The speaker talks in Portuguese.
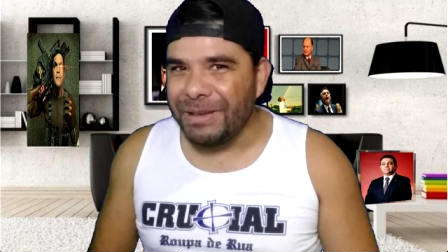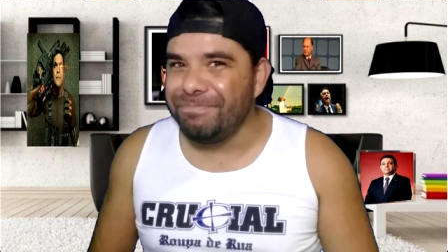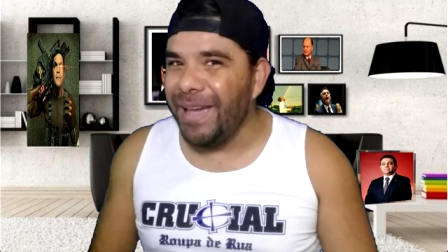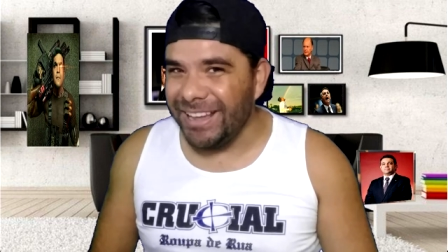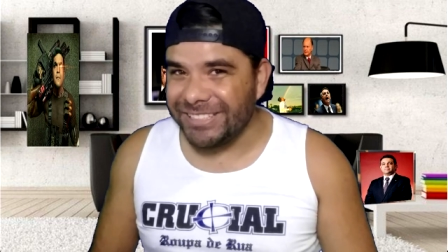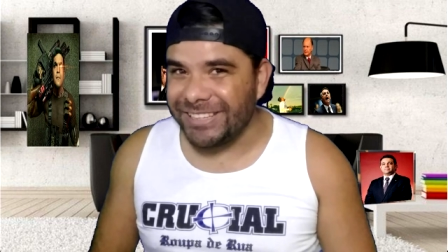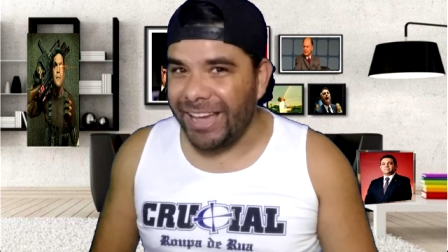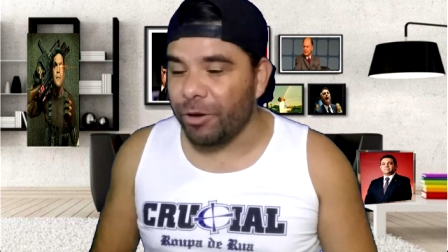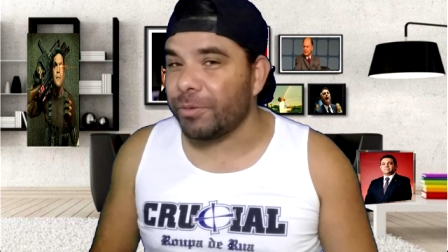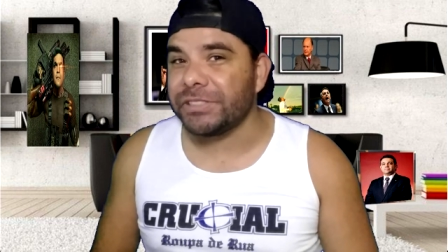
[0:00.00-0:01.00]
Bem
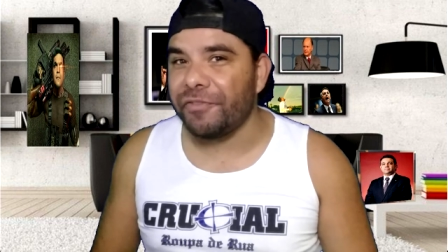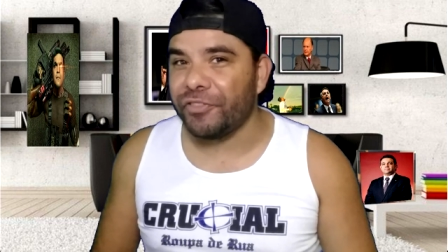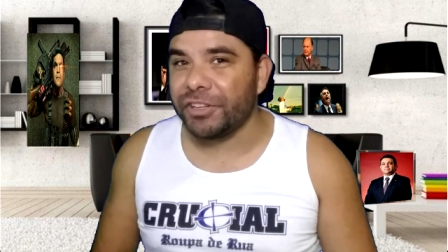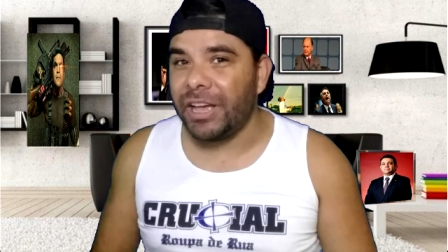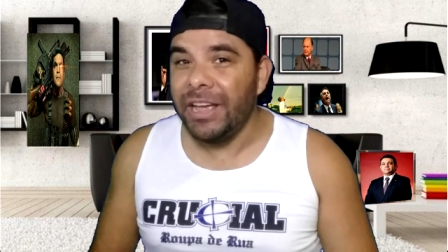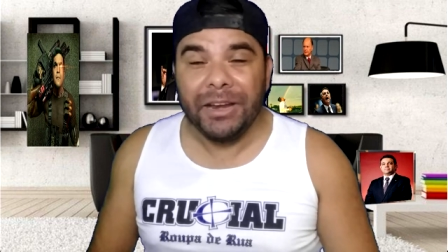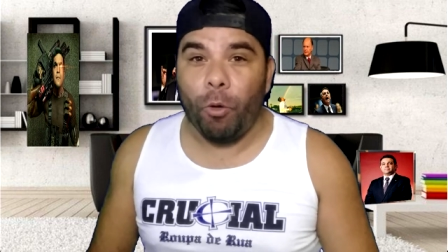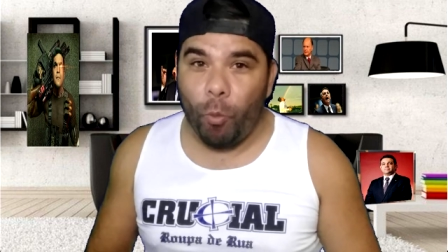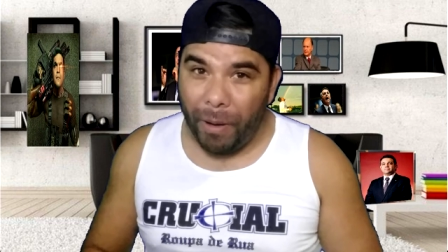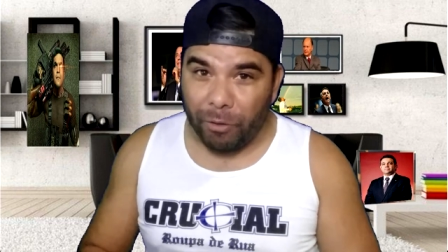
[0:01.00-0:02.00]
sério, como se fosse... Não,
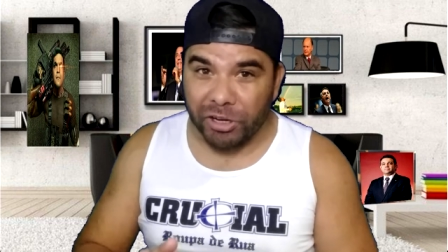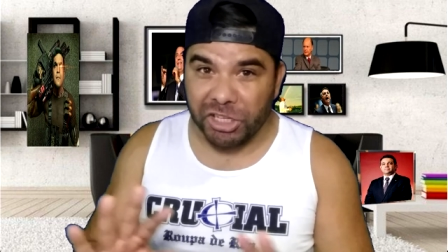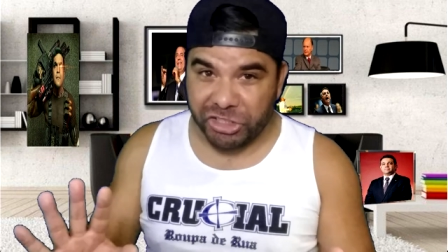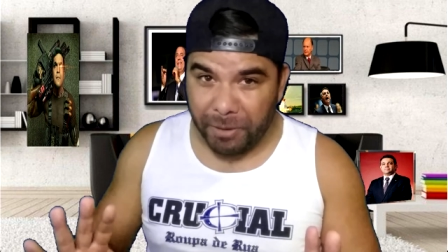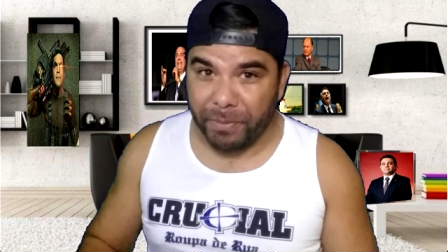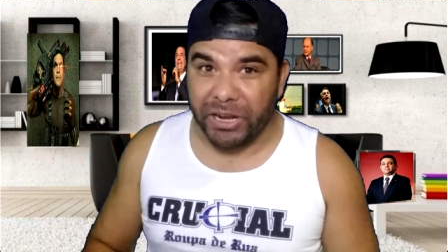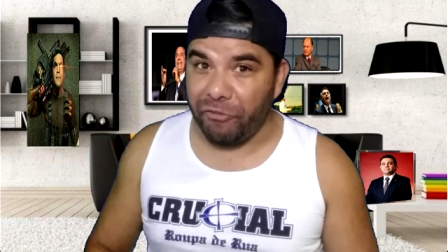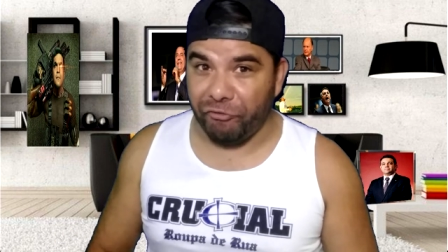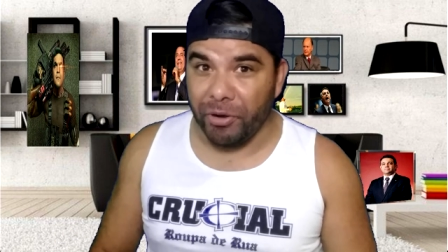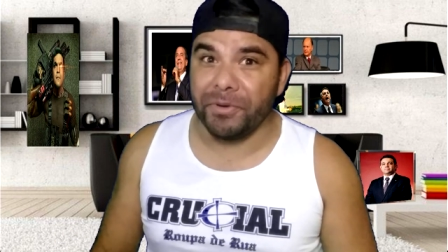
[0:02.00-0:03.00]
uma coisa típica de
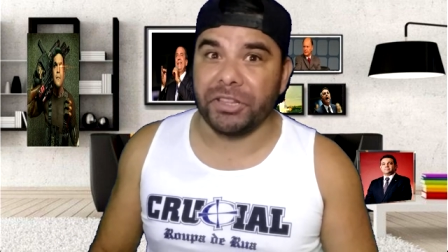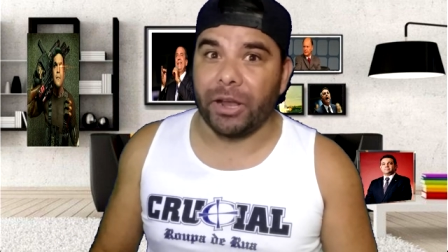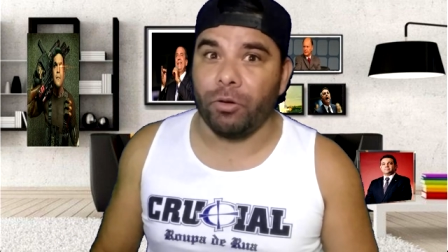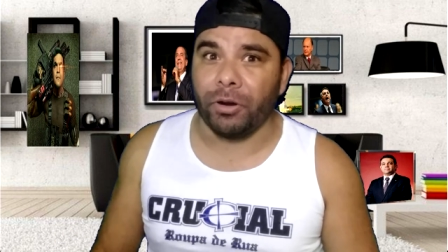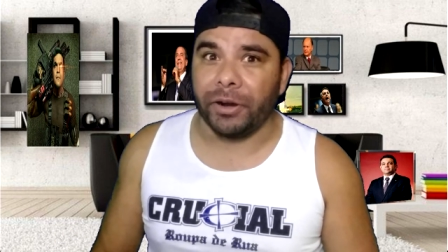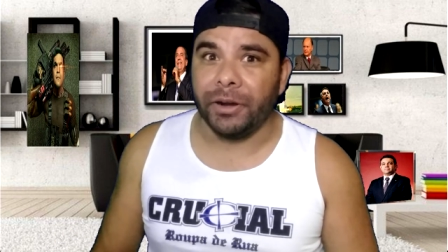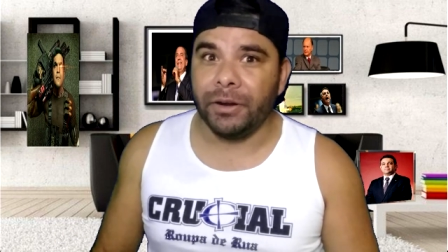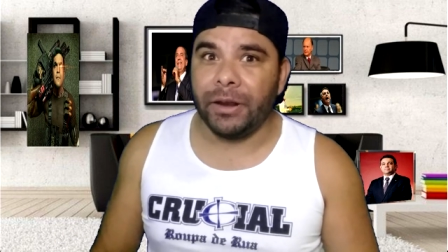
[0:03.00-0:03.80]
filme de terror?